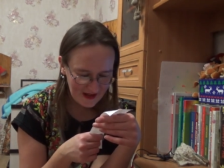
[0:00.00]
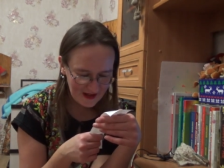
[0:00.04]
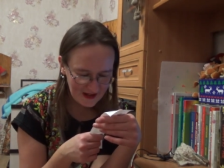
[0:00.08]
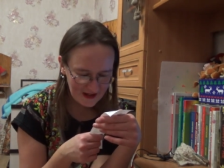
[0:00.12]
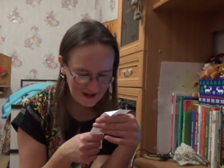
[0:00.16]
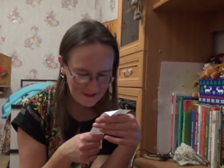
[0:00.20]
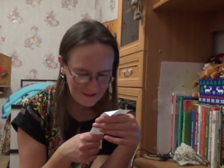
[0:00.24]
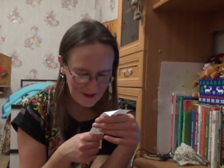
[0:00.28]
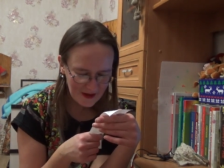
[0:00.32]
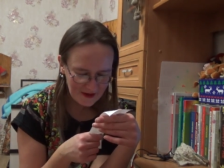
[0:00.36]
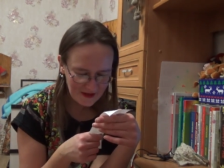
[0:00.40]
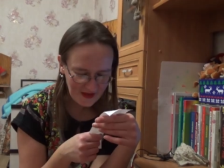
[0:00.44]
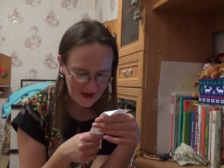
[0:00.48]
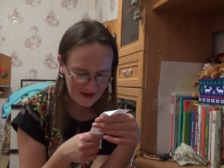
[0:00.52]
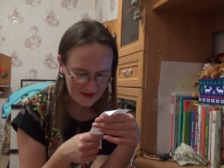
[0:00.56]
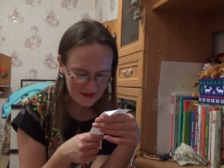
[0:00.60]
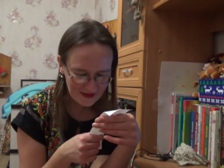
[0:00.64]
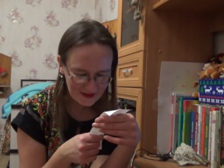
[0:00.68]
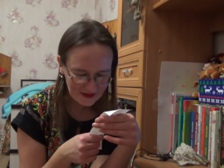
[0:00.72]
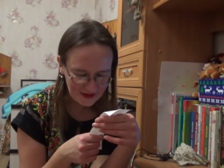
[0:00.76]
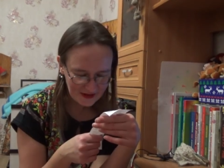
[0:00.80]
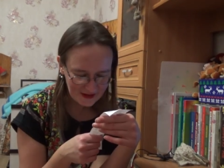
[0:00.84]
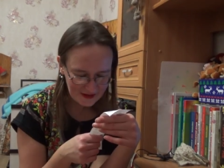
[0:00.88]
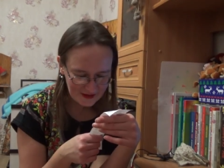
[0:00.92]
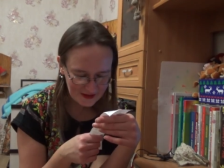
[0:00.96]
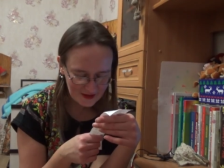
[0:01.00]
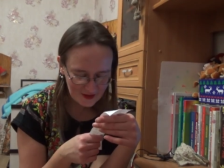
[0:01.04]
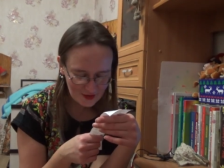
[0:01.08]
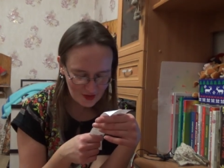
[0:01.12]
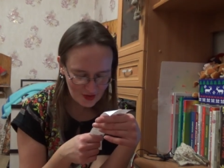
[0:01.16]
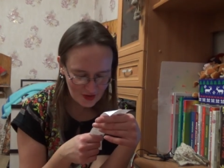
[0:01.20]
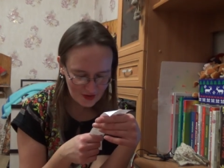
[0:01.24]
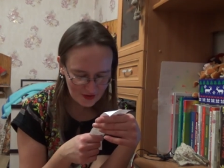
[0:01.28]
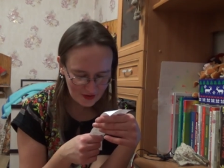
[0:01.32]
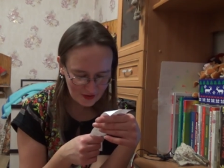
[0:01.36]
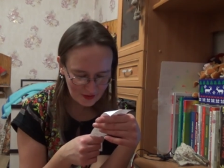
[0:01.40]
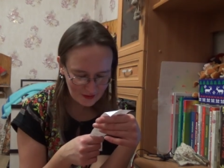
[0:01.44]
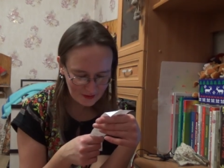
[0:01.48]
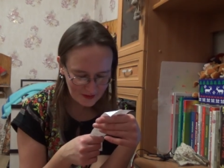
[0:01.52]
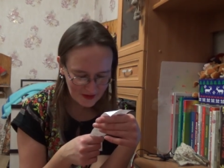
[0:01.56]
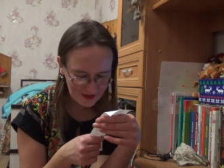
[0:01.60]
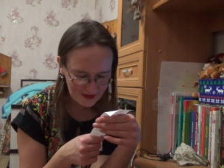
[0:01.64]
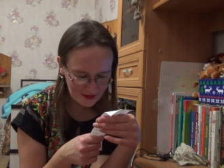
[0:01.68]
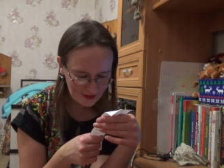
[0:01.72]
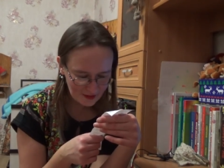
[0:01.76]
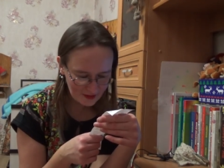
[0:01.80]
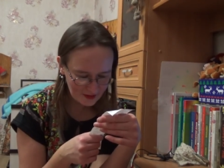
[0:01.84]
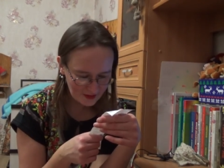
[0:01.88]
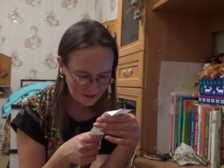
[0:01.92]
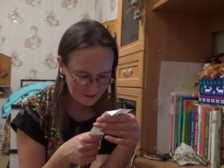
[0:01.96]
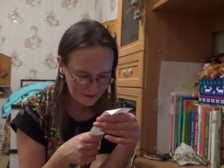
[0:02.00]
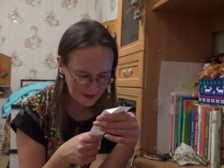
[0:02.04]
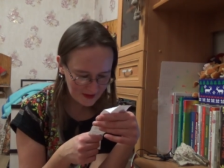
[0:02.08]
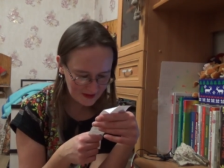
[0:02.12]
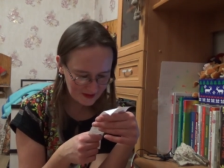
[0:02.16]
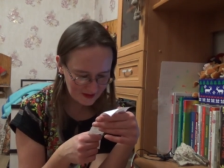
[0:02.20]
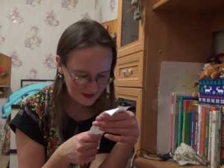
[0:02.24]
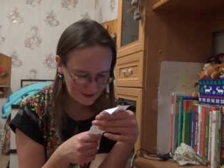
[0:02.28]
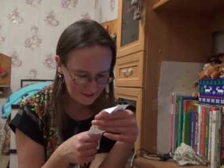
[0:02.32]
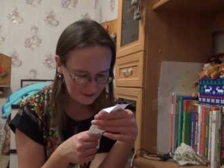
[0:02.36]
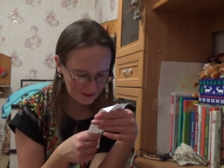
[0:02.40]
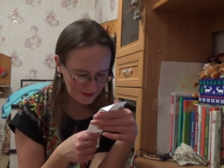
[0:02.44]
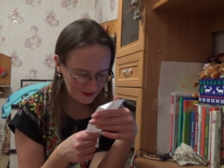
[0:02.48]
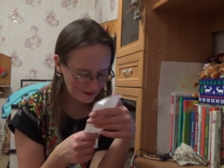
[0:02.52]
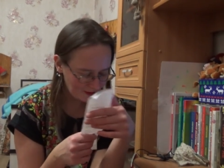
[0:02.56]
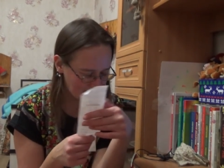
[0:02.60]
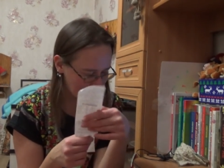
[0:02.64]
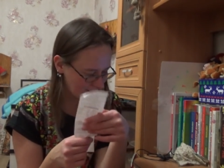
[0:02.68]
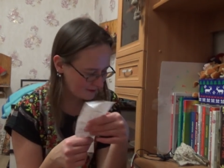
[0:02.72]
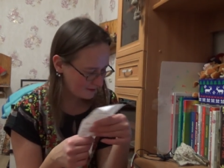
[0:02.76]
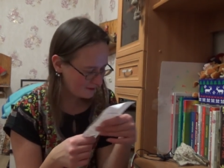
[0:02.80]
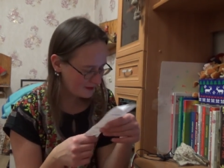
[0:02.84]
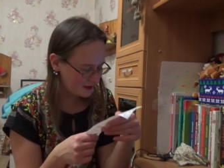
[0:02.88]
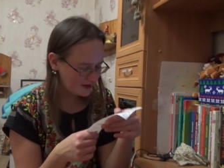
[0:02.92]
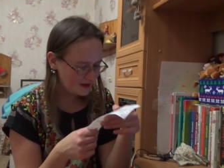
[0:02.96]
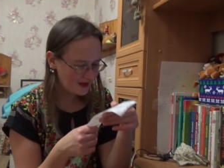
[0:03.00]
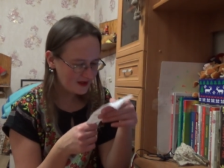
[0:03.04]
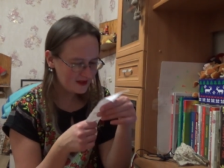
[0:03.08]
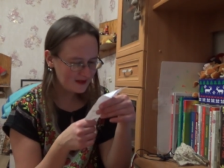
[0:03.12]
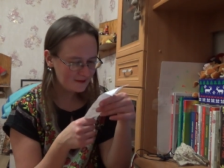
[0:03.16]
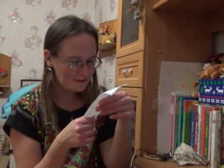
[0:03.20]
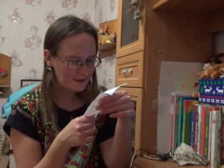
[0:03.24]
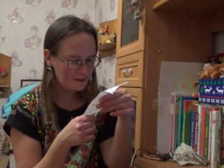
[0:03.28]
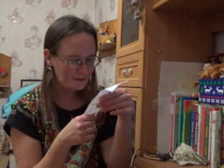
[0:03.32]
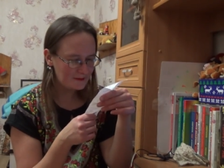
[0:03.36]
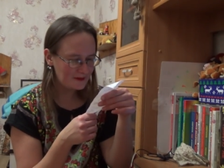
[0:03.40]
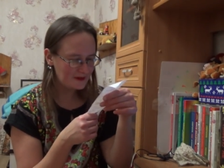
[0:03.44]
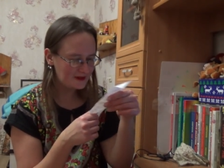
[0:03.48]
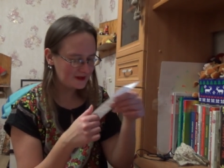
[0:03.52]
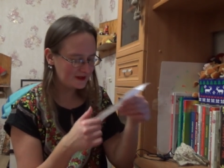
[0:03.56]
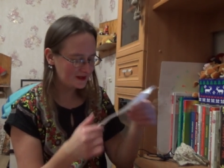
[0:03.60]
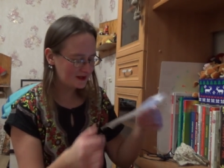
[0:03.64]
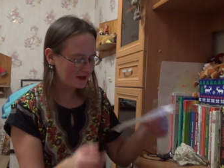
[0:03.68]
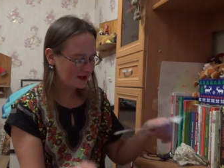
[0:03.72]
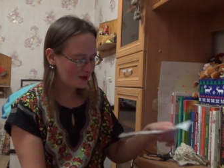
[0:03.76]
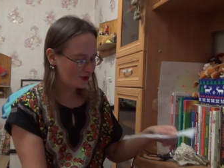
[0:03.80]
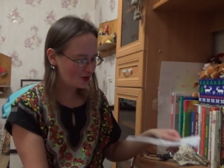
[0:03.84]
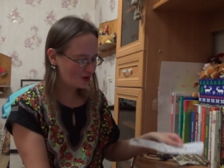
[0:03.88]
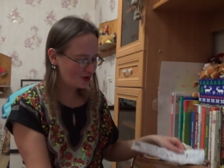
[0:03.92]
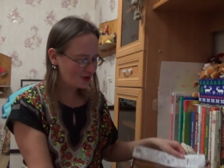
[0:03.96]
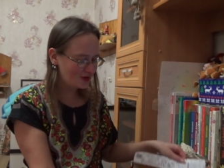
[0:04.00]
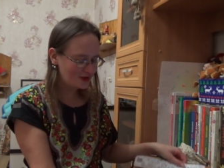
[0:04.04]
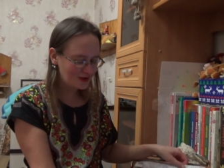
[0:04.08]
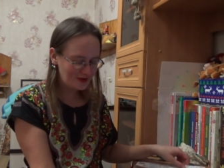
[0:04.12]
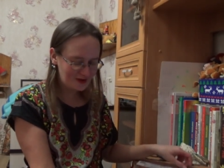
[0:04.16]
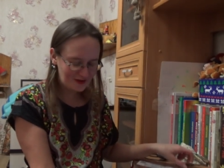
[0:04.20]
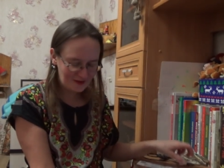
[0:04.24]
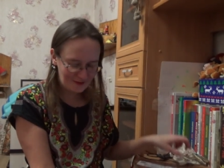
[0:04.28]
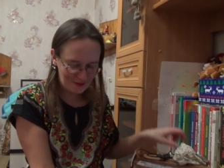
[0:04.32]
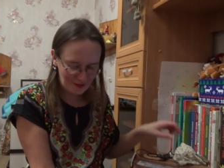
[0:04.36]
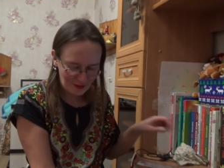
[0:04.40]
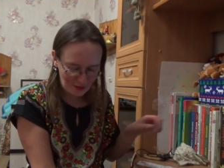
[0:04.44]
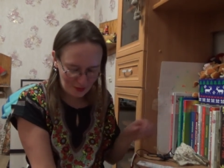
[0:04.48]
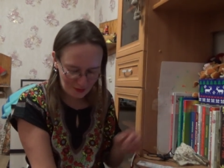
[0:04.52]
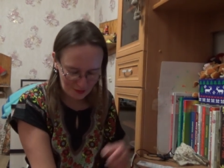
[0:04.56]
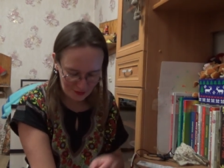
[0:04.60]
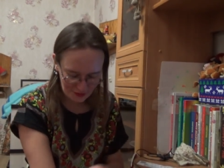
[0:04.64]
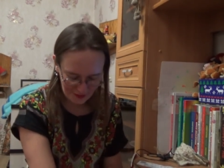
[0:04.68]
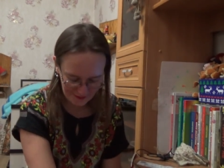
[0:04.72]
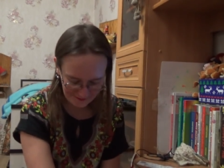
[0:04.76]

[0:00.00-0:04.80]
И бананы 36 рублей 45 копеек. Бананы по 54,90.